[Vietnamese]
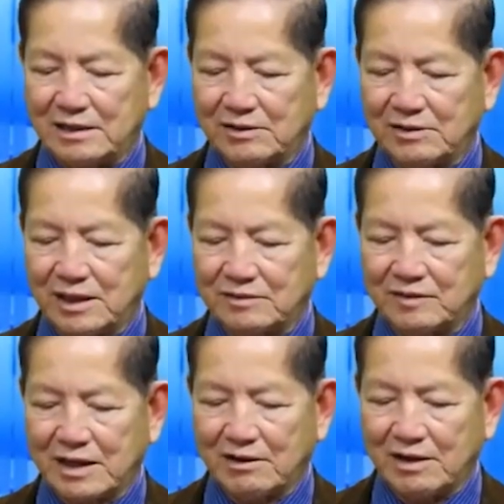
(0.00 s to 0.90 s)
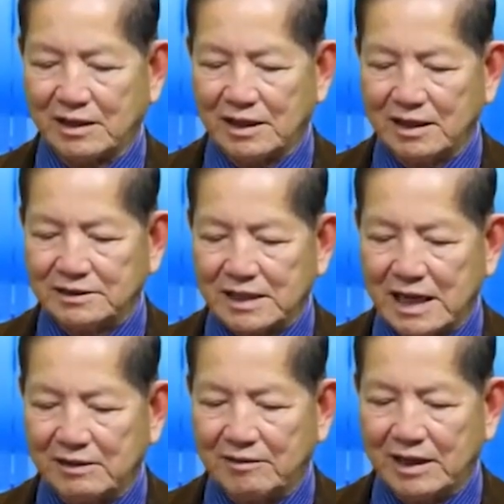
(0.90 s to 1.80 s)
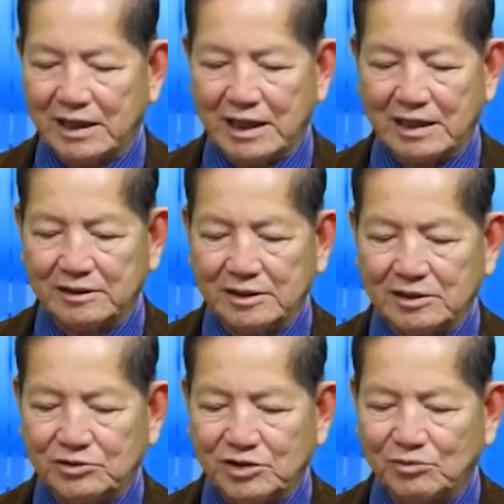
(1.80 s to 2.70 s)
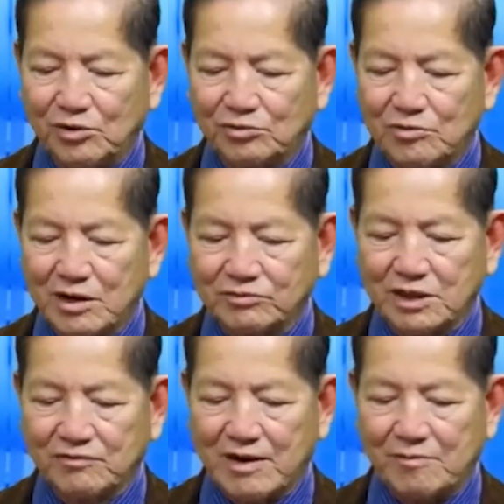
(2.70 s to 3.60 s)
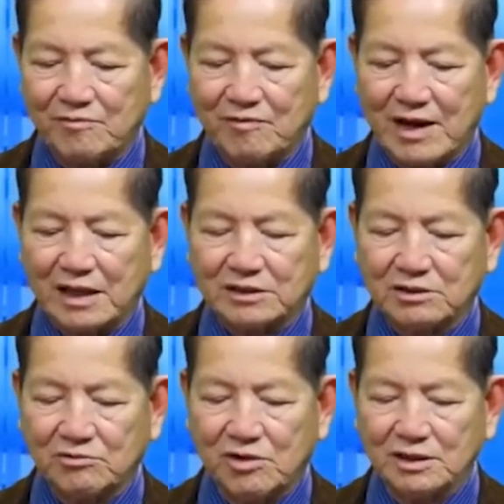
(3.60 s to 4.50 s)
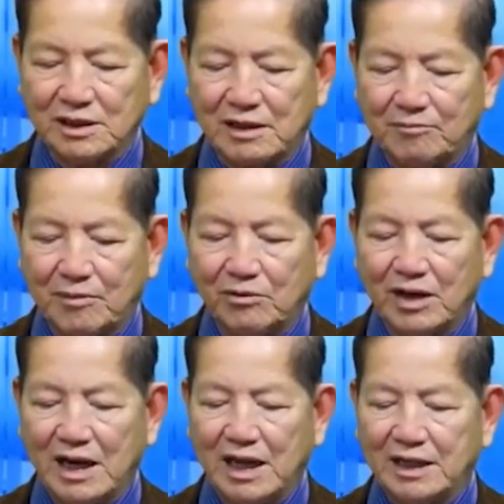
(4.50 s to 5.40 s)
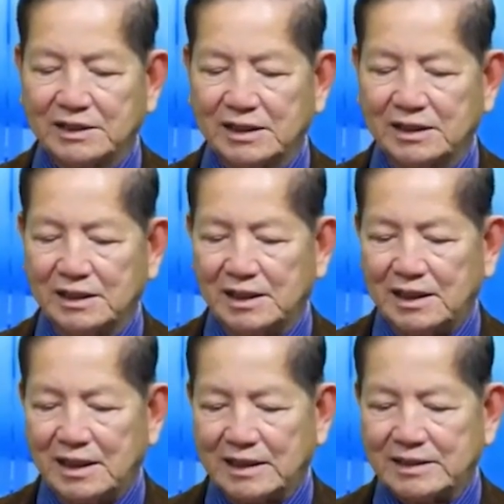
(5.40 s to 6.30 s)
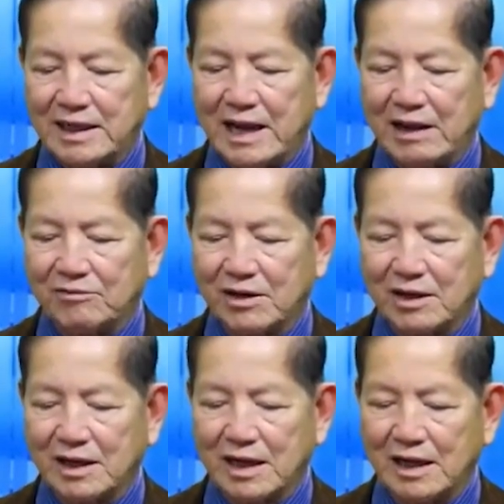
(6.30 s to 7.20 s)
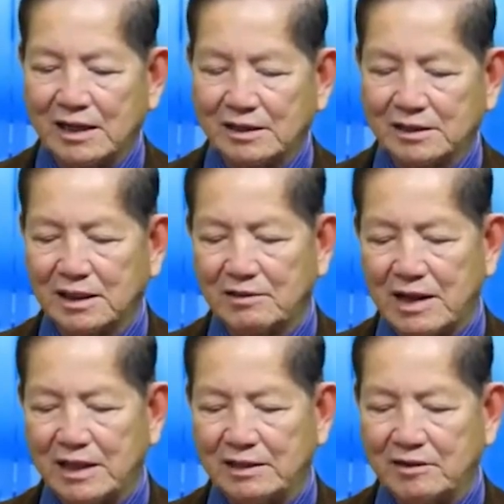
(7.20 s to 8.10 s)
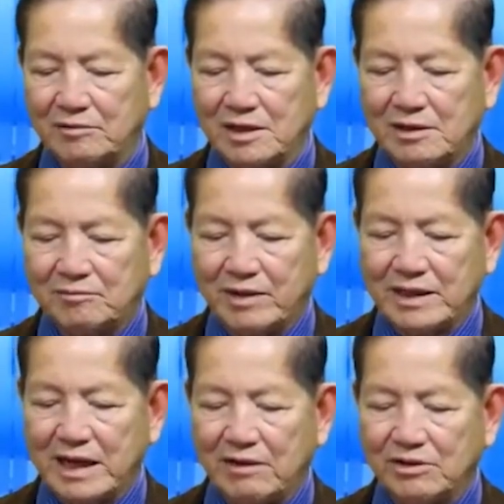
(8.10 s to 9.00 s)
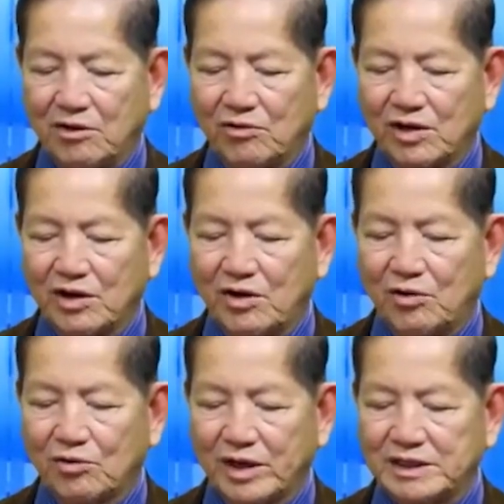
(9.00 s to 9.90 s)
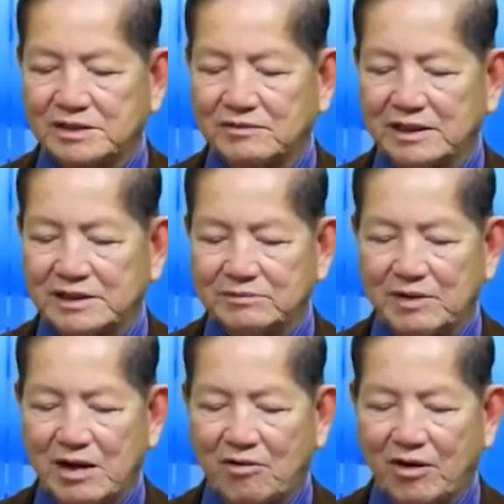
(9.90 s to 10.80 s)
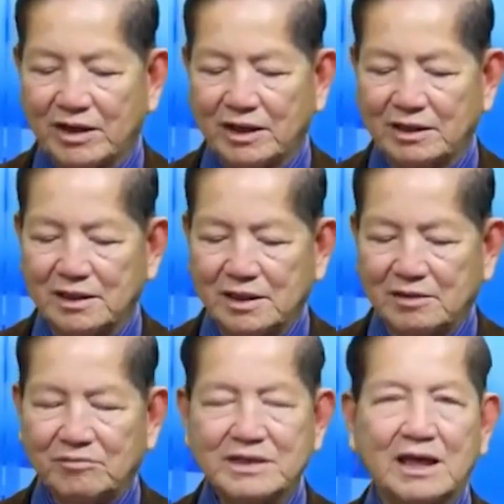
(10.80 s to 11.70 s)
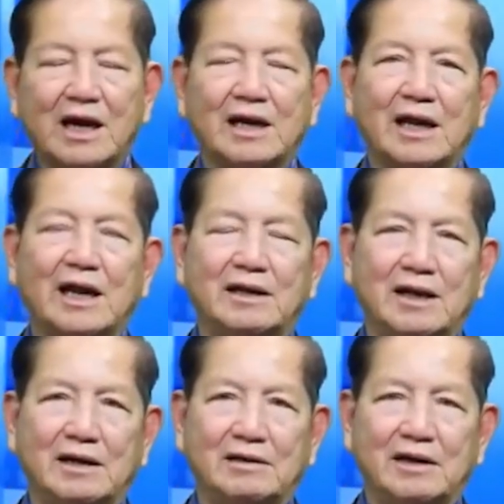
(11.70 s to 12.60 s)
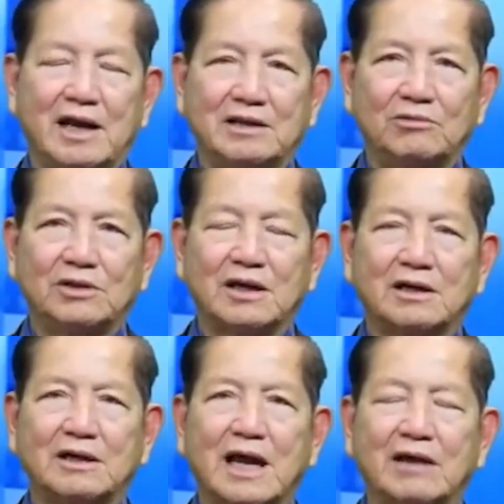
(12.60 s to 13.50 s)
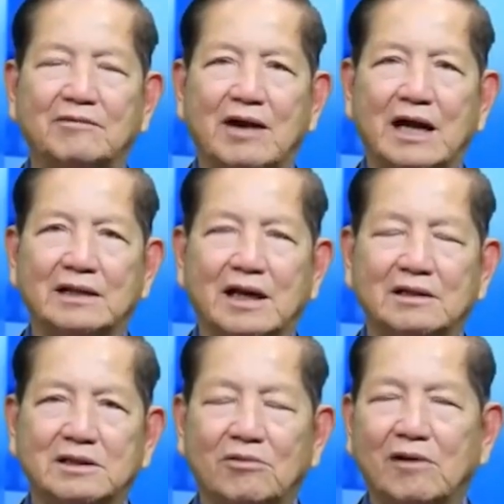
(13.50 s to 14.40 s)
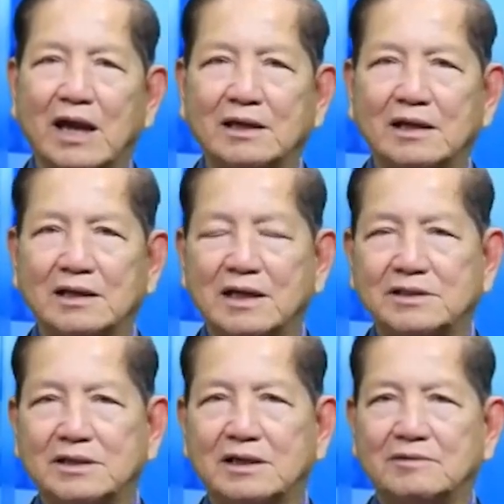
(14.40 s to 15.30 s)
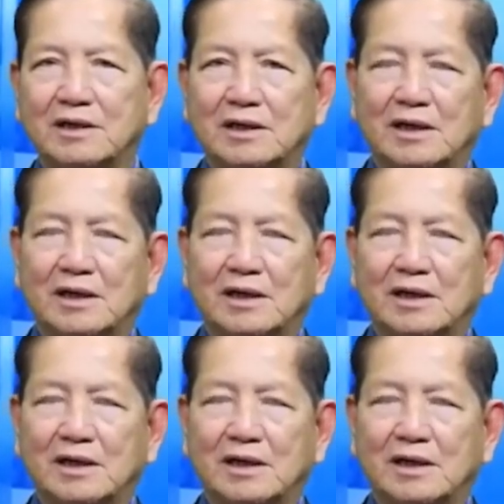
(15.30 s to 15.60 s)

Donetsk, và còn các anh chàng mà là chuyên môn cung cấp thực phẩm và thức uốngอย่างMondelez đó, là cha đẻ của các loại bánh kẹo như Oreo, Rich và Chip Ahoy đó, bây giờ là lợi dụng thời cơ này và đang thông lãnh cái thị trường